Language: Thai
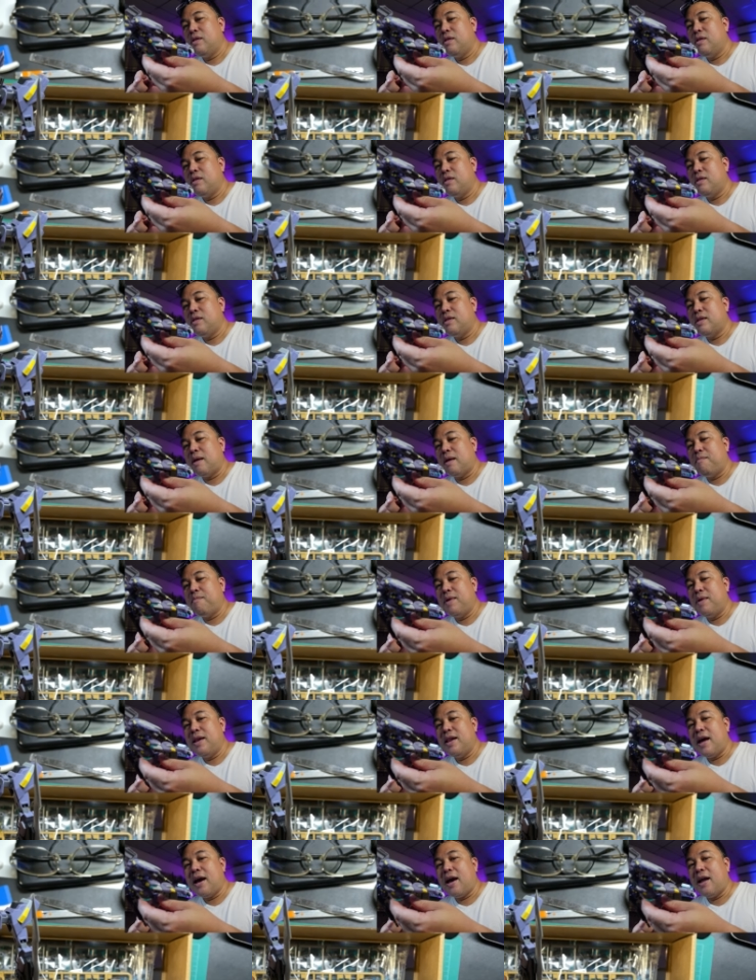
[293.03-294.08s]
จำไม่
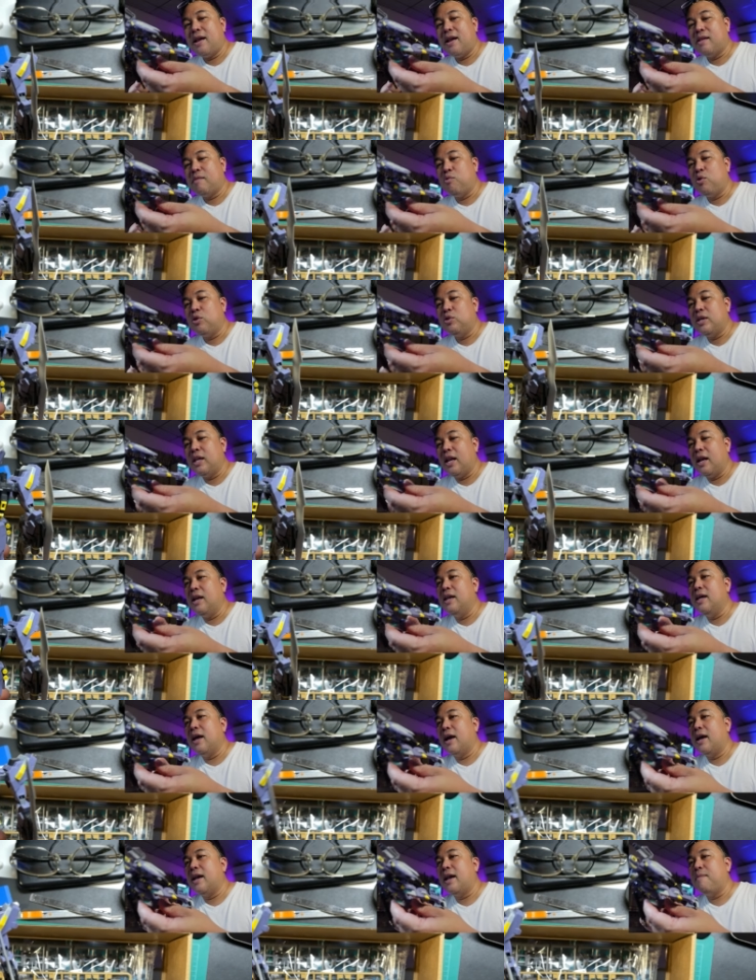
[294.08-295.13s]
ได้แล้วแต่พวกสีเหลืองๆ
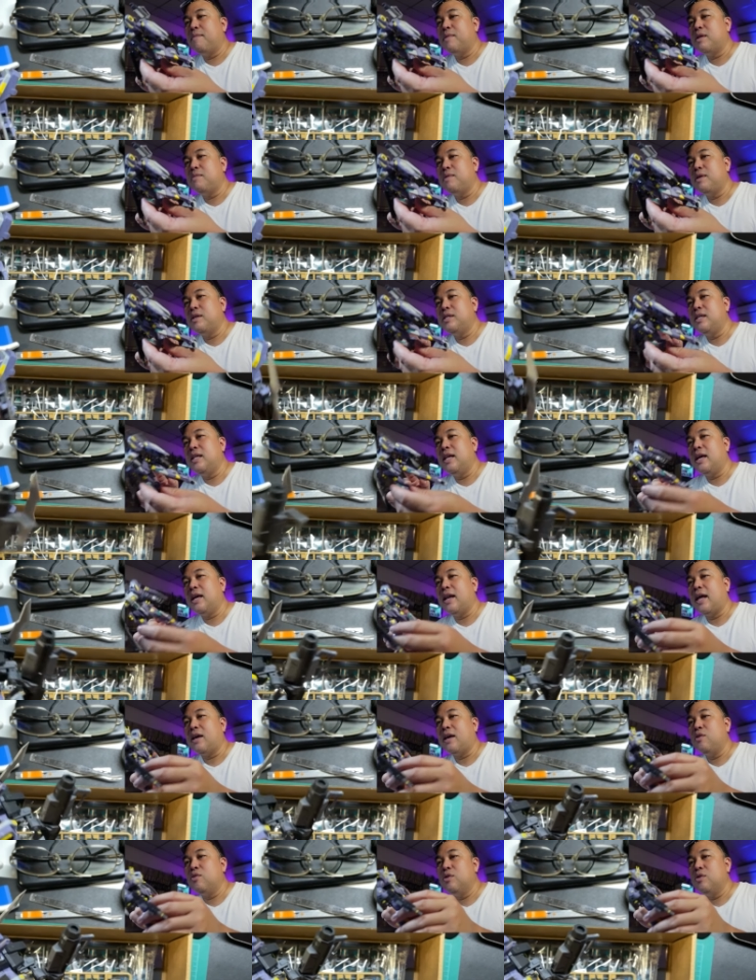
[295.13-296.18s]
นี่แหละมันจะมีชิ้นเล็กๆอ
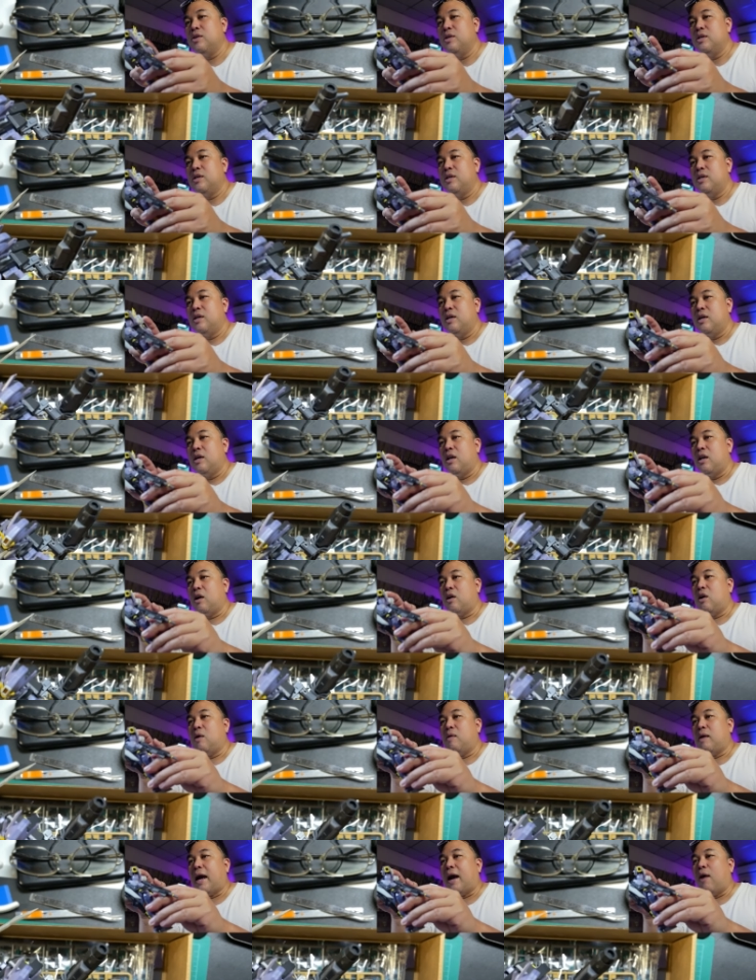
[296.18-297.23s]
ยู่แล้วก็
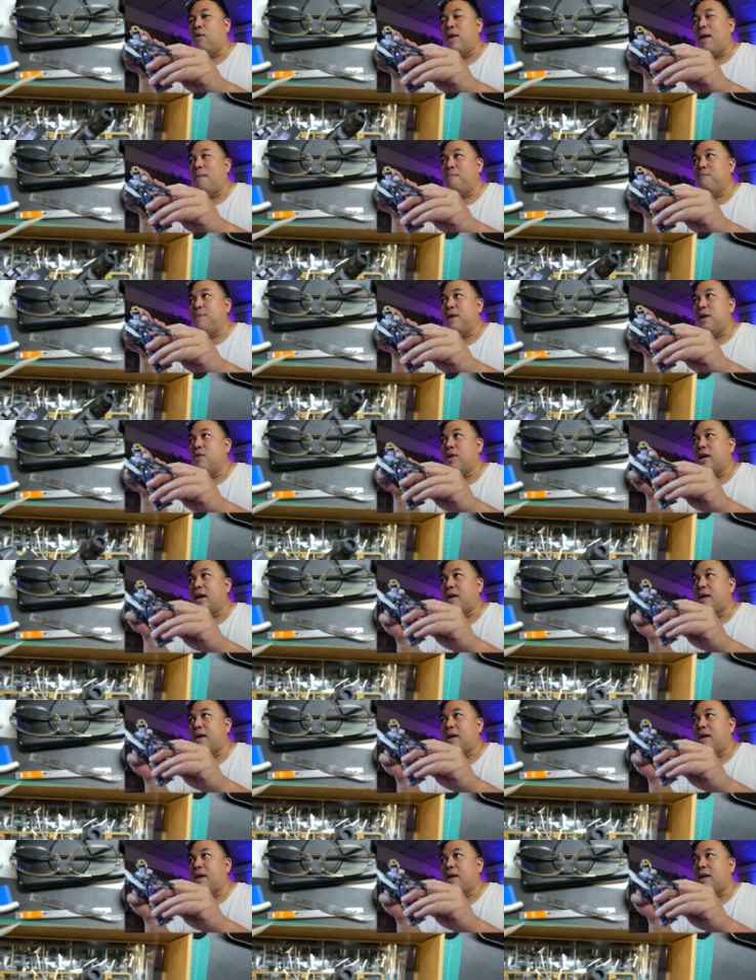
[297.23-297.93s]
เข่าแหลมเปี้ยวนะครับ